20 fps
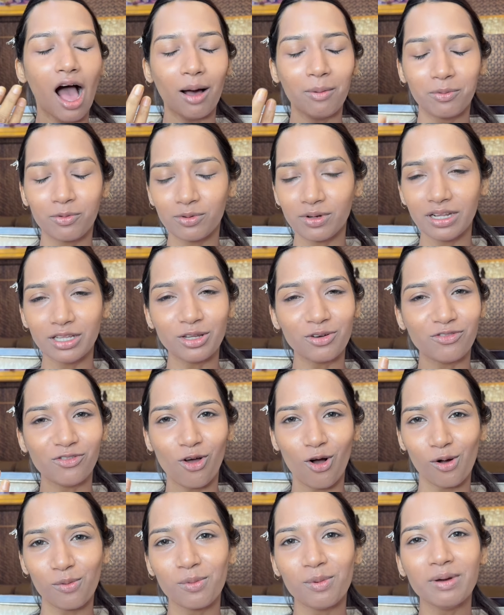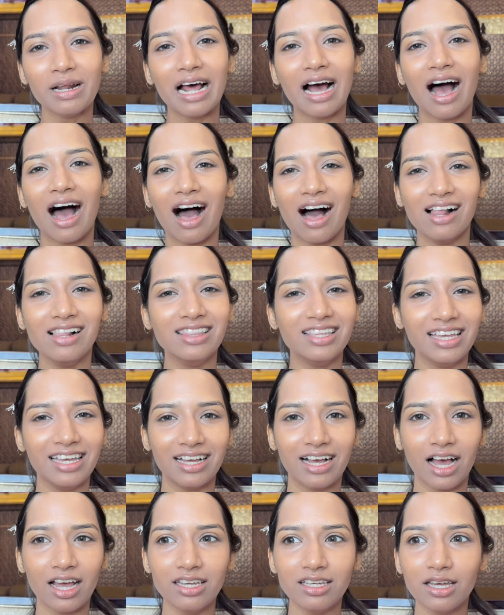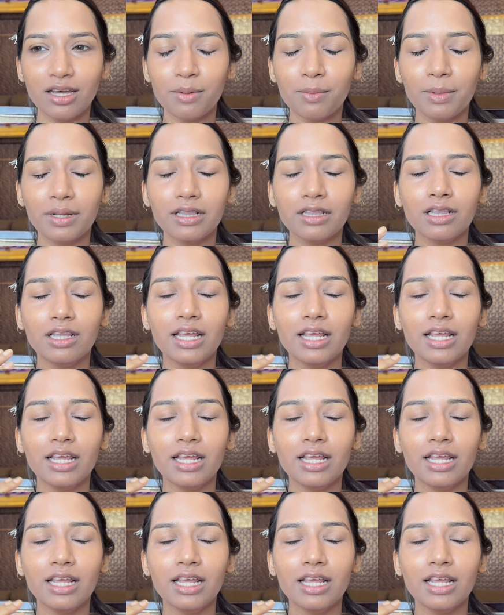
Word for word: आपने तो ब्लॉग में मेरा हाल देखा ही है मत,